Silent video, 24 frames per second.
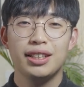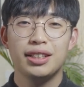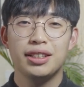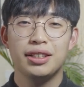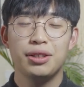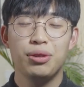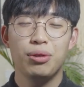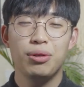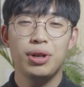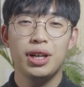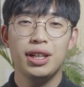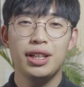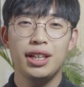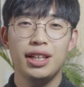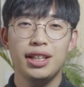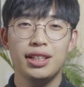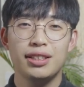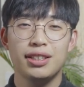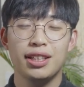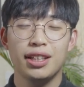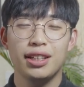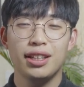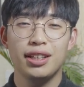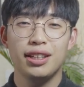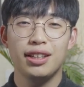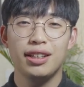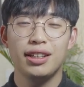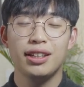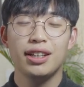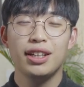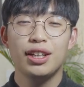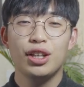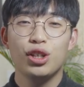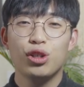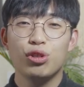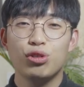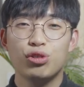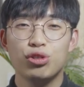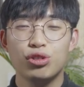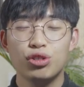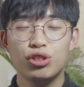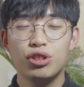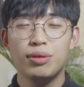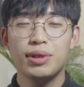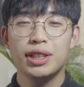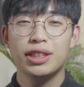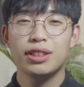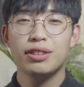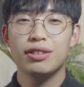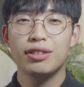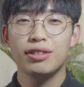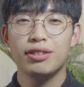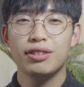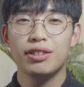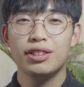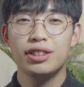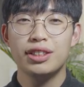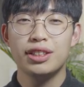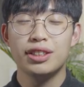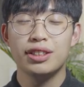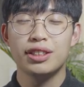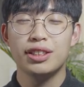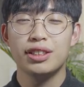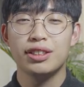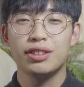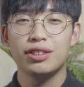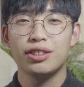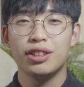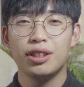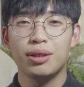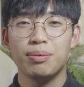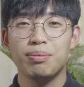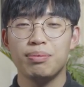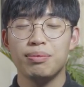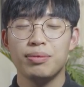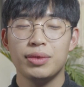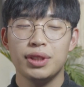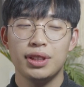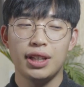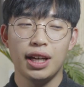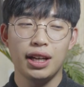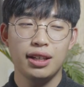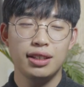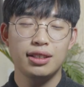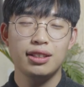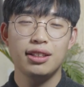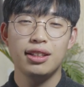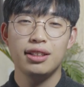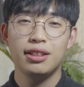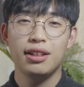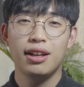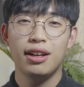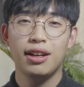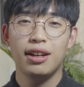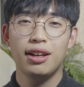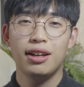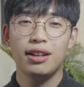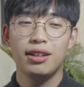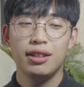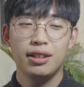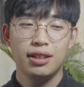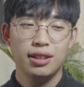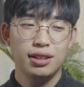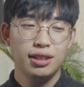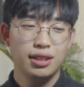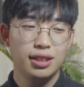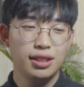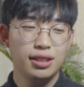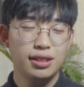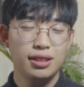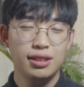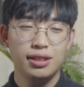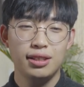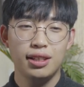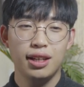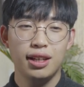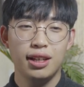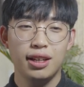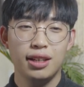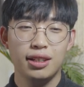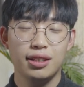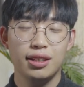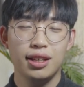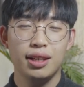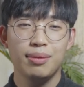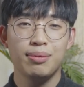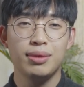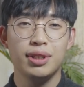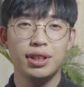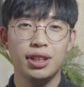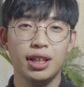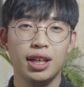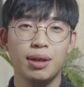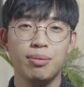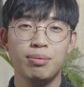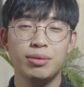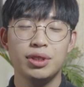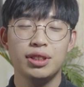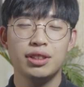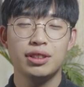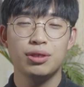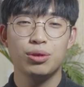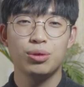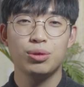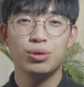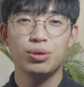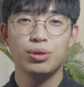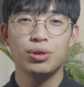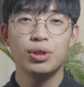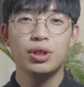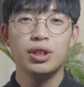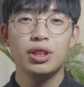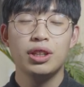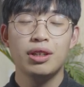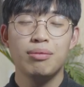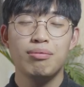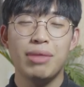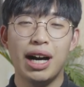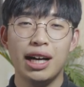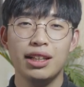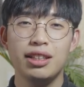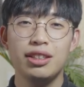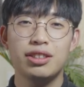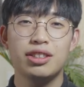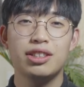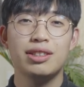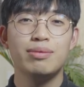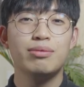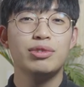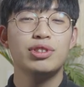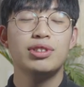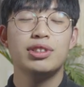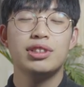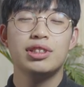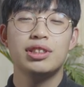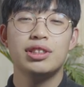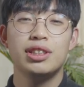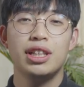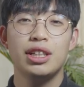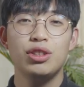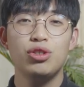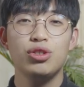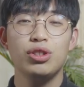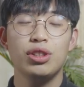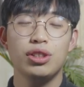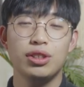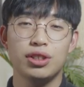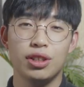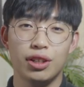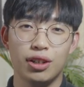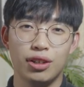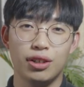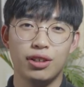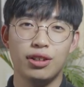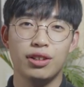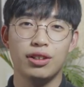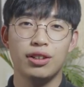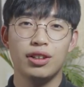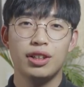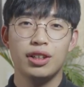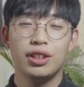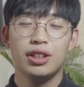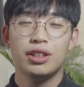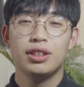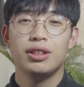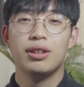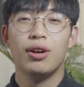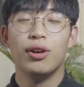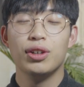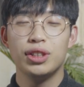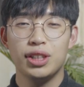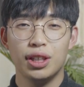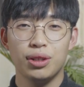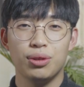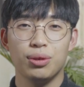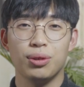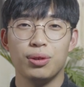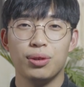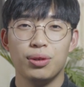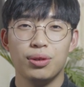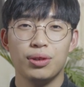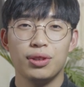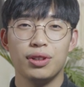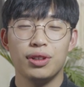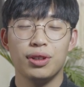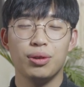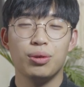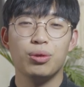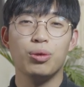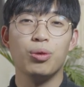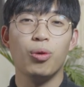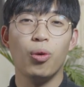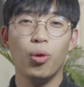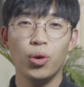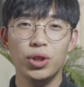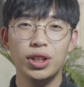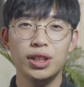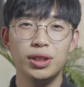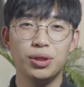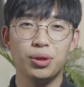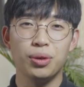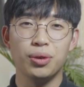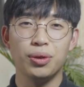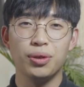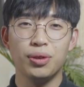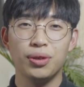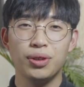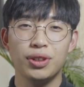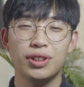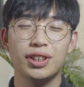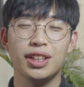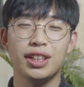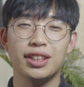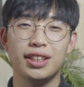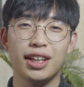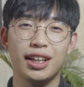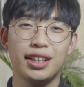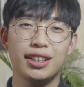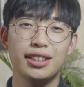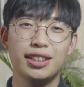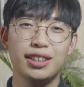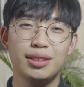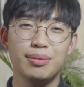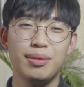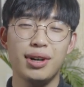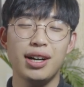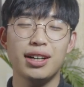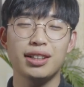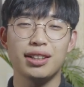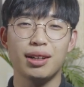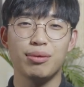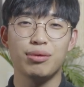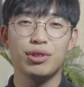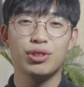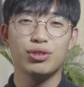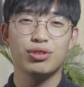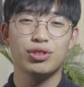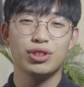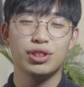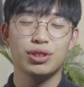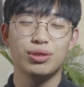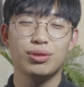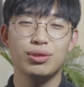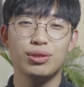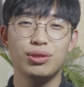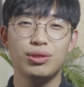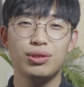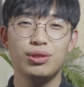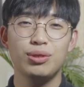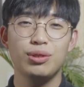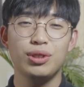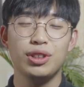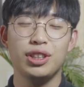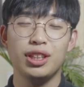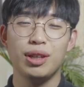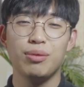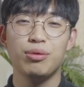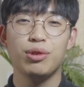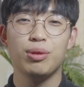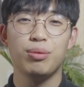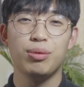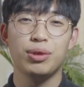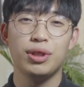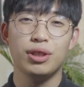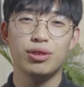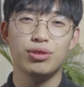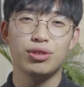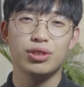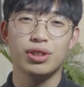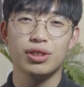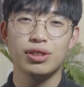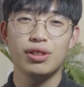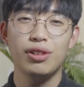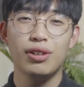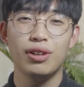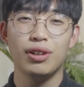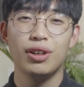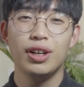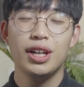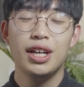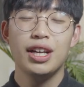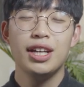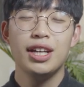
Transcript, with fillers: 그동안에 제게 궁금하셨던 거를 직접 댓글이나 인스타그램 DM 등으로 많이 질문들을 해주셨어요. 어제도 그리고 오늘도 이렇게 댓글을 막 남겨주시고 DM도 보내주셔서